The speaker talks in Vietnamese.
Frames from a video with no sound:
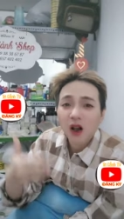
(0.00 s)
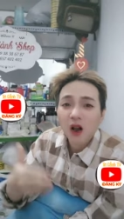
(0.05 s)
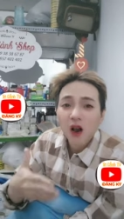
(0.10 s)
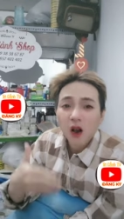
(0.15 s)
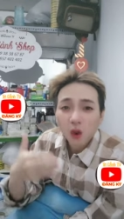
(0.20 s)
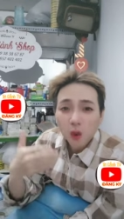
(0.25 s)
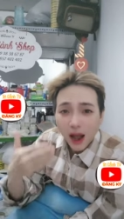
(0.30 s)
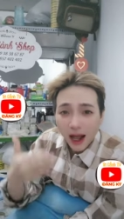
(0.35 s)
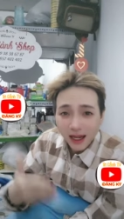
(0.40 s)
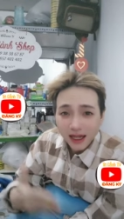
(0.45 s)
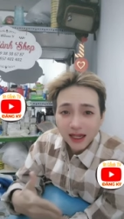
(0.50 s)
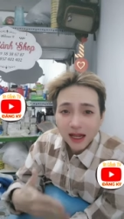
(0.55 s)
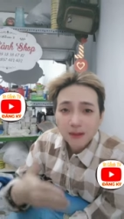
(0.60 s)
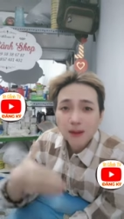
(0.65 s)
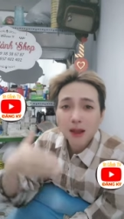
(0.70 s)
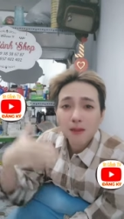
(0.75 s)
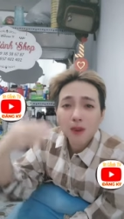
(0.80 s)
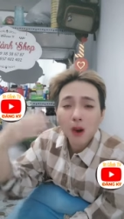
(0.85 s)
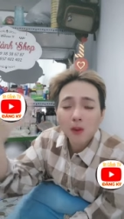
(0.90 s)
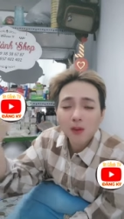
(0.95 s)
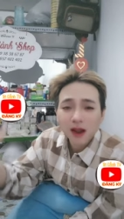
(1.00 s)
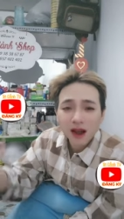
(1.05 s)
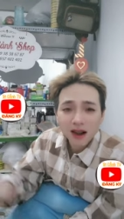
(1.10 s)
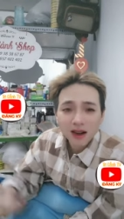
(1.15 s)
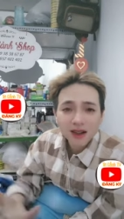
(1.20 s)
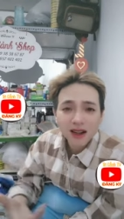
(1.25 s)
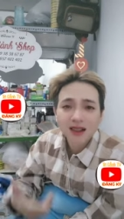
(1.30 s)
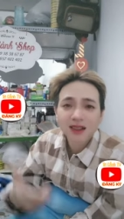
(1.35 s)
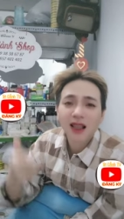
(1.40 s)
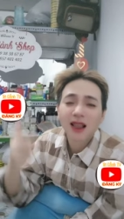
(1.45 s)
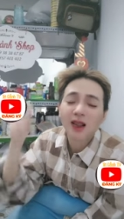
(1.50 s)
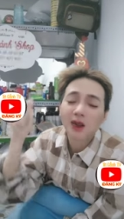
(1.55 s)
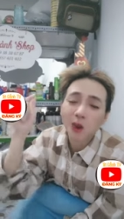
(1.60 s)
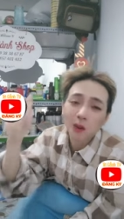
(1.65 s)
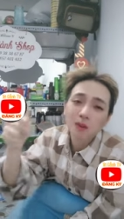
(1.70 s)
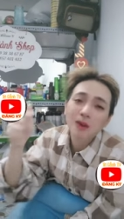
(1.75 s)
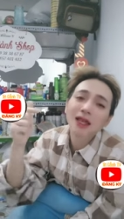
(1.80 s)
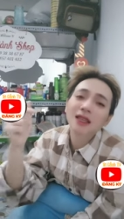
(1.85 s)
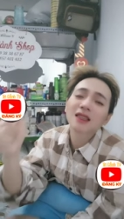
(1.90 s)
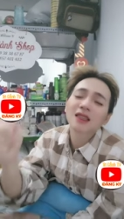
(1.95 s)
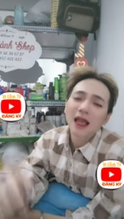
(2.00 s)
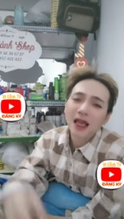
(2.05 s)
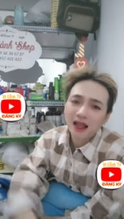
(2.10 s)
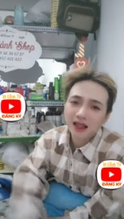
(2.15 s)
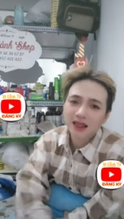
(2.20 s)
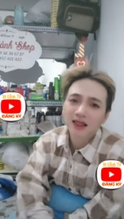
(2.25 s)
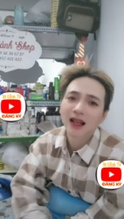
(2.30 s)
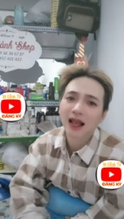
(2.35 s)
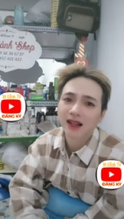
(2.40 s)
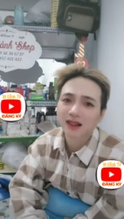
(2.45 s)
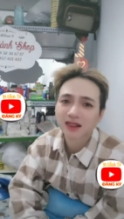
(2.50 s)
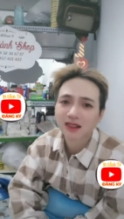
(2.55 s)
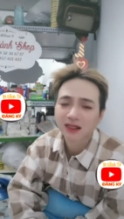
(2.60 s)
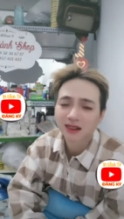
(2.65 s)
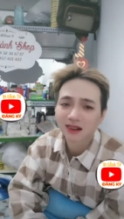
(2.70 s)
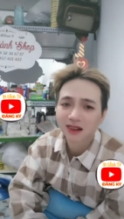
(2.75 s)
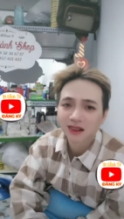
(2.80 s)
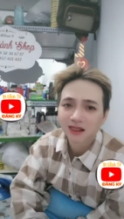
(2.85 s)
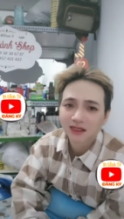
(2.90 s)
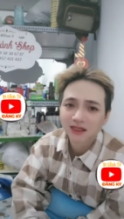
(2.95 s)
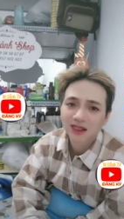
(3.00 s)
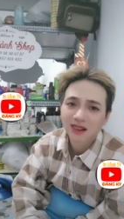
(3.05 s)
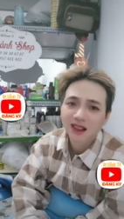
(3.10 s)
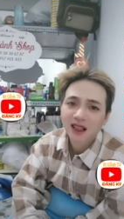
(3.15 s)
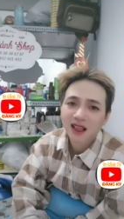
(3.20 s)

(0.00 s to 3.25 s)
con của ảnh nó mai mốt lớn lên thì cũng y chang như ảnh nữa